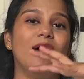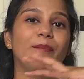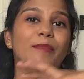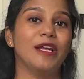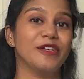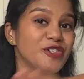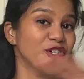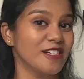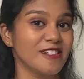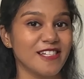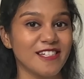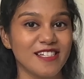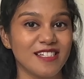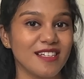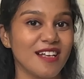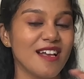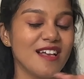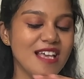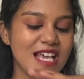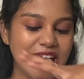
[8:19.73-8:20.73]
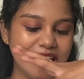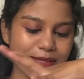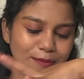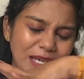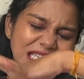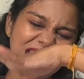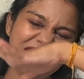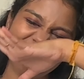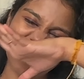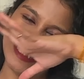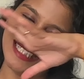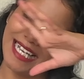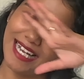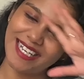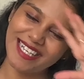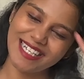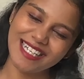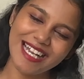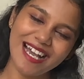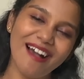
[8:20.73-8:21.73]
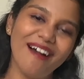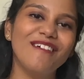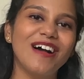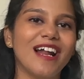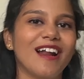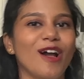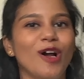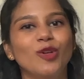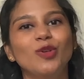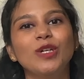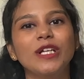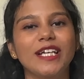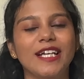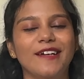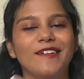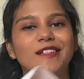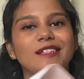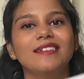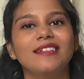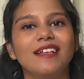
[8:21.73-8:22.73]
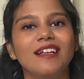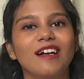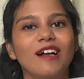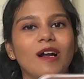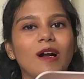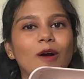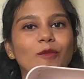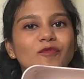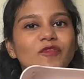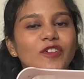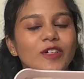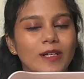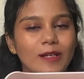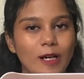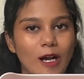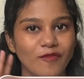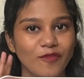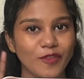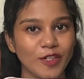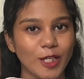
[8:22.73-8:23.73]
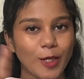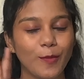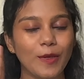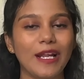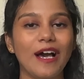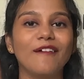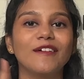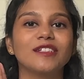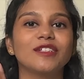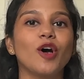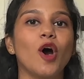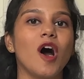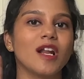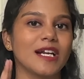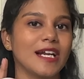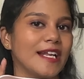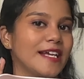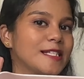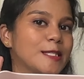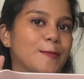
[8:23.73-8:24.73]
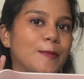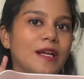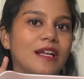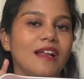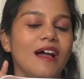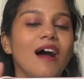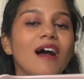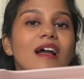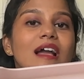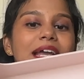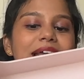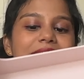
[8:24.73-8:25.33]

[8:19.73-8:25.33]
பிளஷர்ஸ் இந்த மாதிரி என்ன வேணாலும் நீங்கள் வந்து இதில் கம்ஃபர்ட் கம்ஃபர்டபுளாக வந்து ஆர்கனைஸ் பண்ணலாம்